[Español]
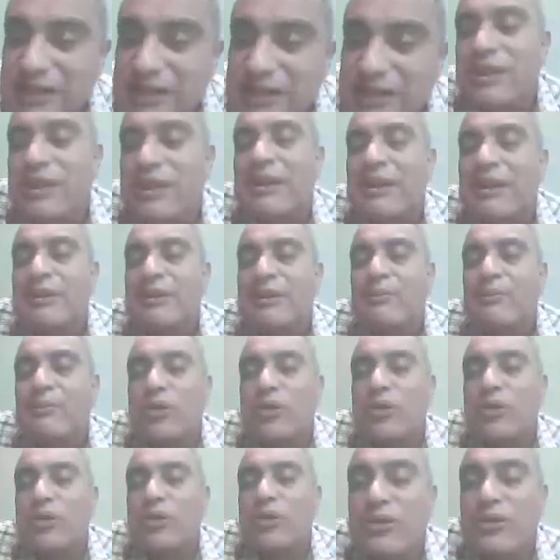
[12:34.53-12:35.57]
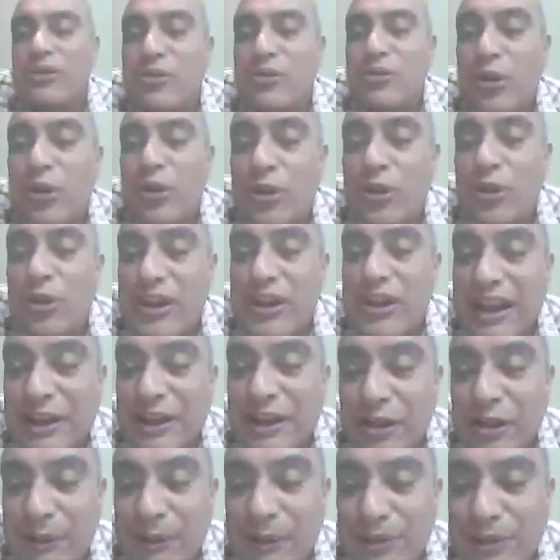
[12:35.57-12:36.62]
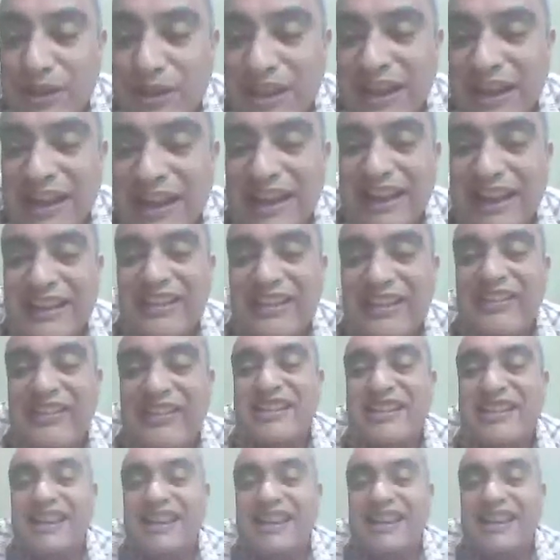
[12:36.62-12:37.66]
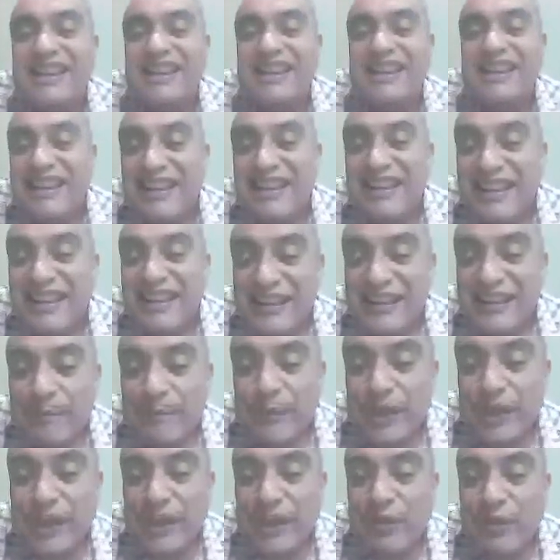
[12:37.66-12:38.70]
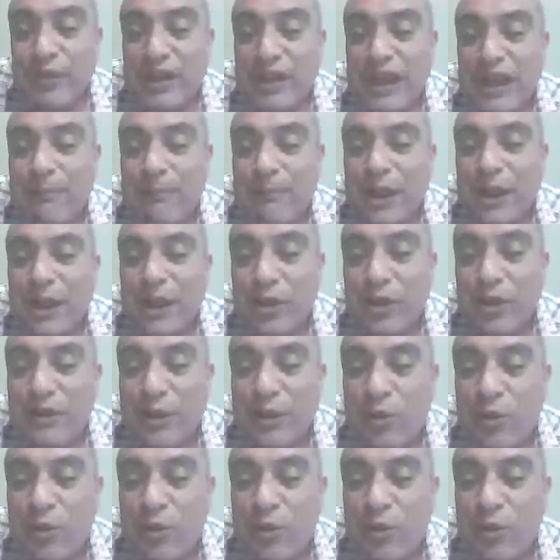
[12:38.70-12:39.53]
por el tamaño un poco lejos, un crocodiliano lo vamos a dejar ahí nomás, y una paloma